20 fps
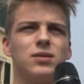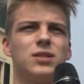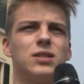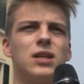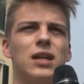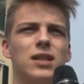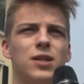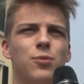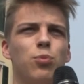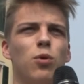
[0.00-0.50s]

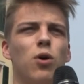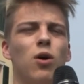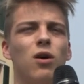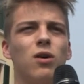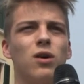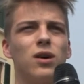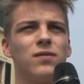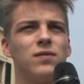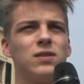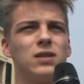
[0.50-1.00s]
cioè, ti
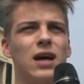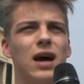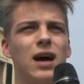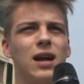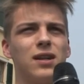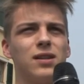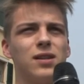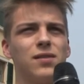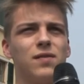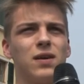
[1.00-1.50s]
può
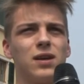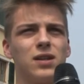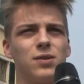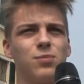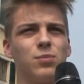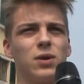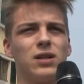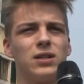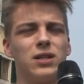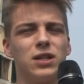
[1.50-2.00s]
evitare di farti
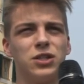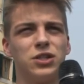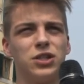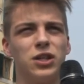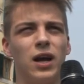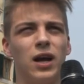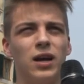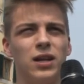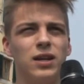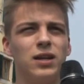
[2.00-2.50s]
prendere
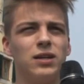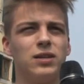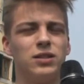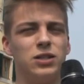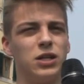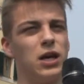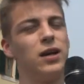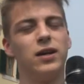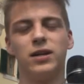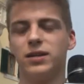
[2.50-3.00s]
sceglie,
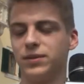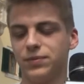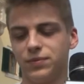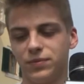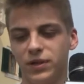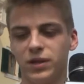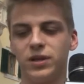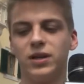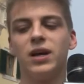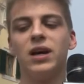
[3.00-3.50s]
sceglie
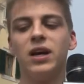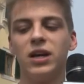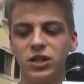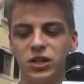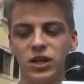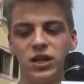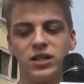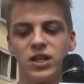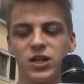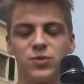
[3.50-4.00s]

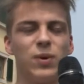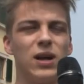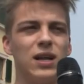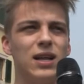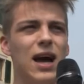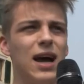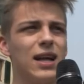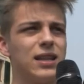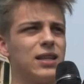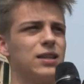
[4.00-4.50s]
scelte
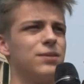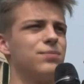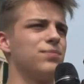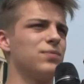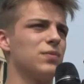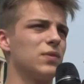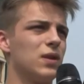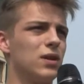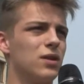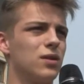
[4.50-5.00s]
sbagliate
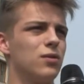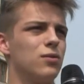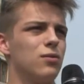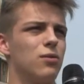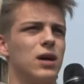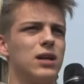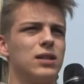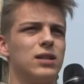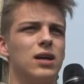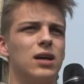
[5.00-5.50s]

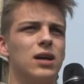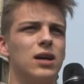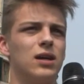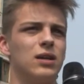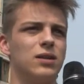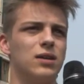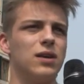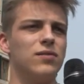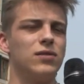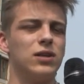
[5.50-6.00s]
durante
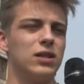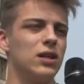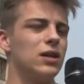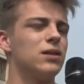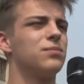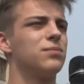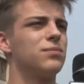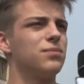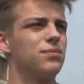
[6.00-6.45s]
la vita.